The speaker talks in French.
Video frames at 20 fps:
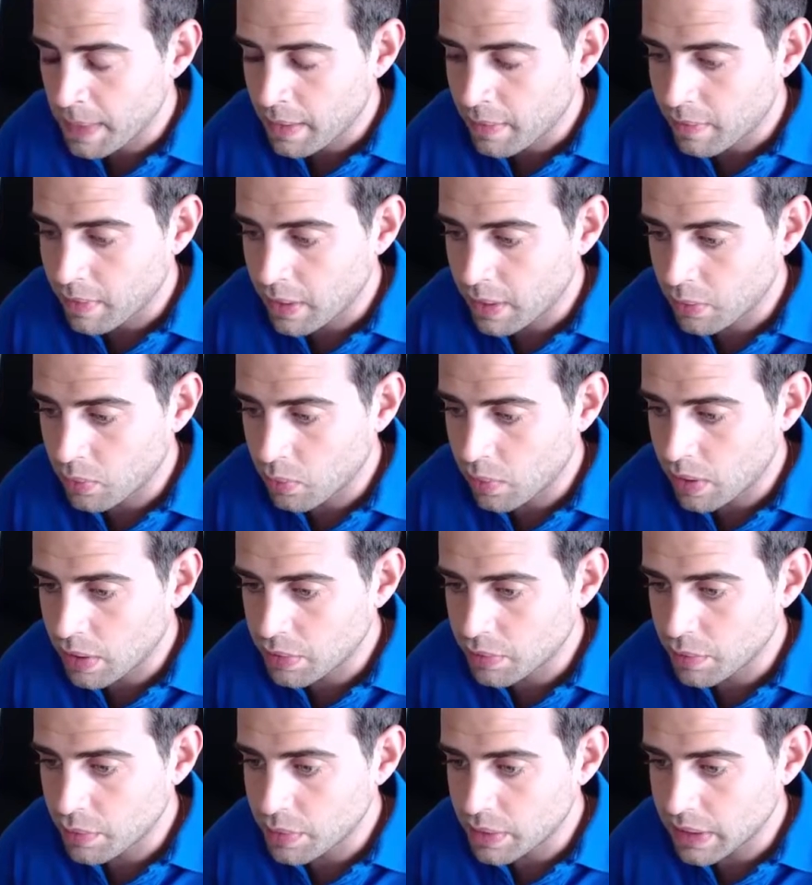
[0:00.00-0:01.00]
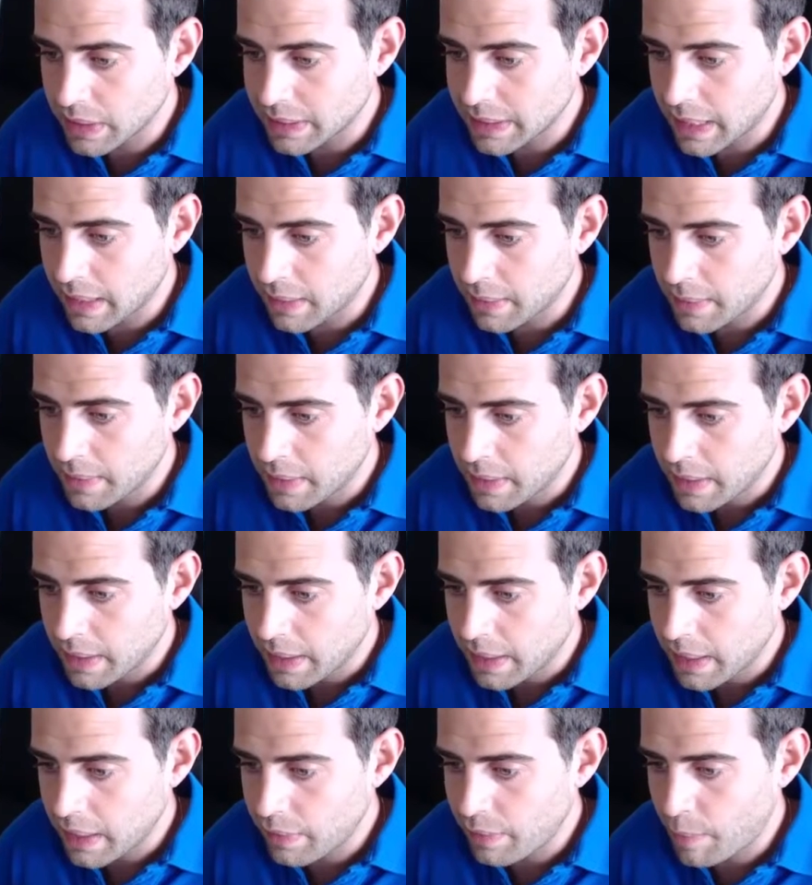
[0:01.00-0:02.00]
Voilà, donc là, je vais lui dire ça.
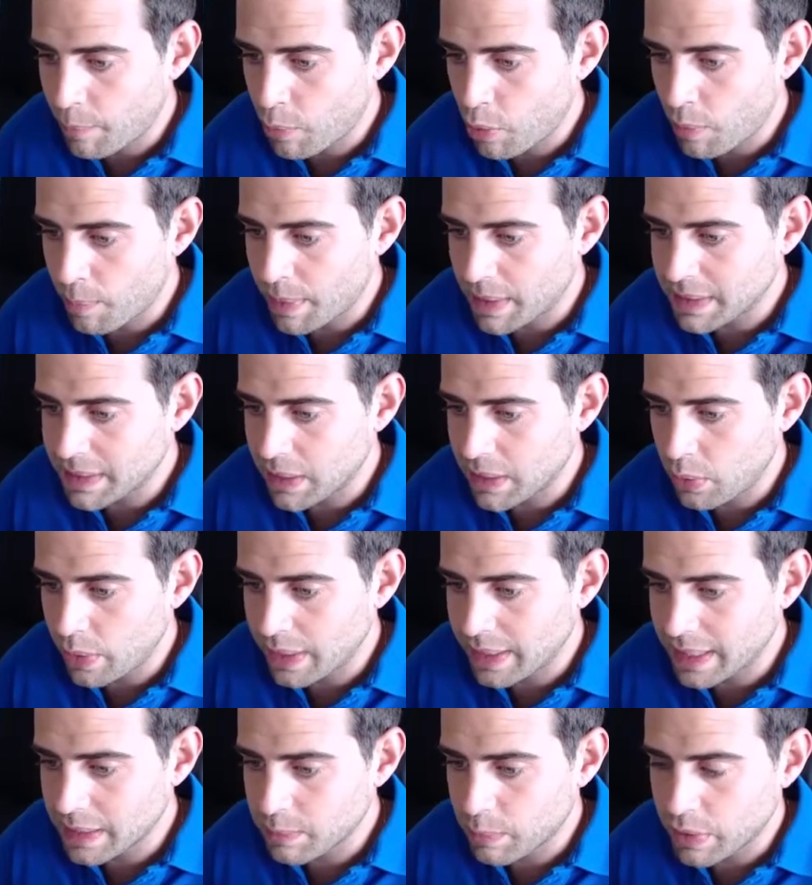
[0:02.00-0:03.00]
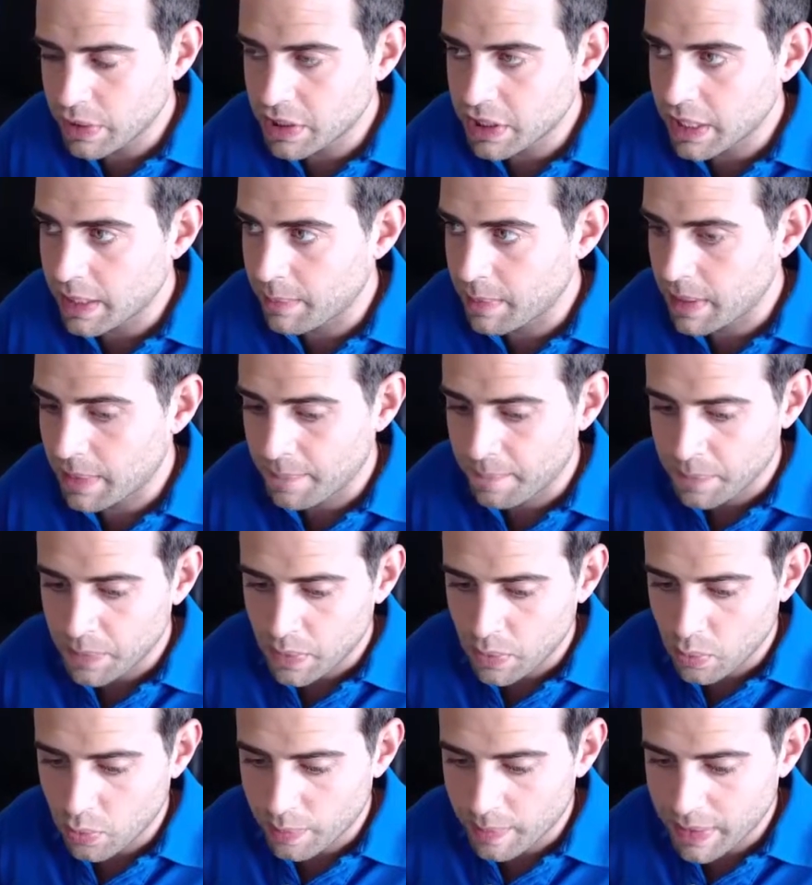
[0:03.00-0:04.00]
Et il va me remplacer le index.html.
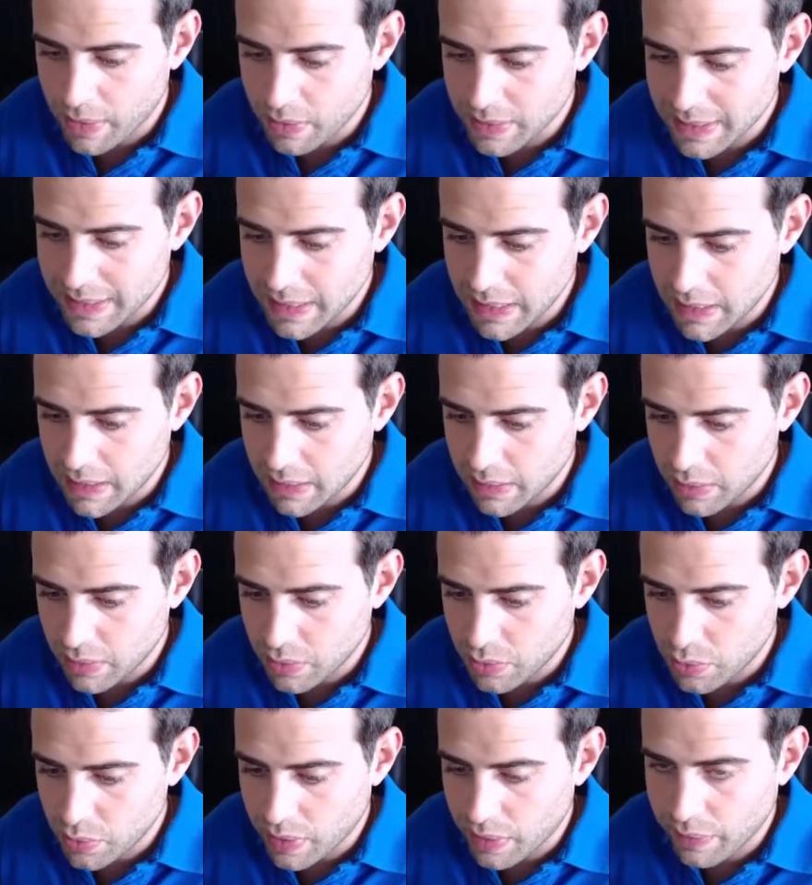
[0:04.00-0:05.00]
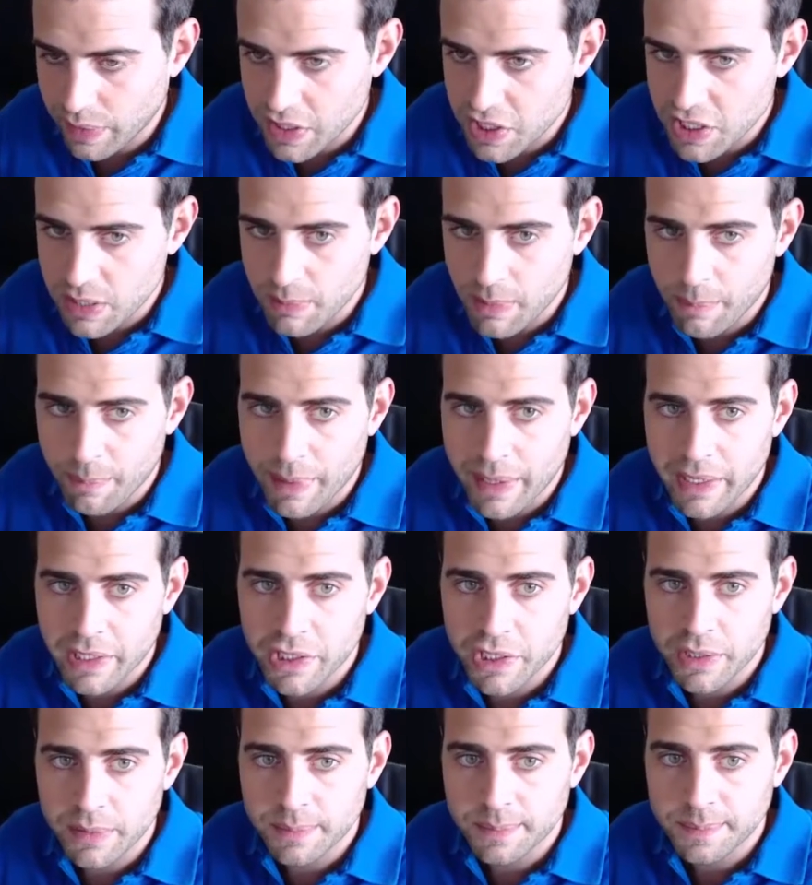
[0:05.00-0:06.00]
Donc maintenant, si je rafraîchis ma page,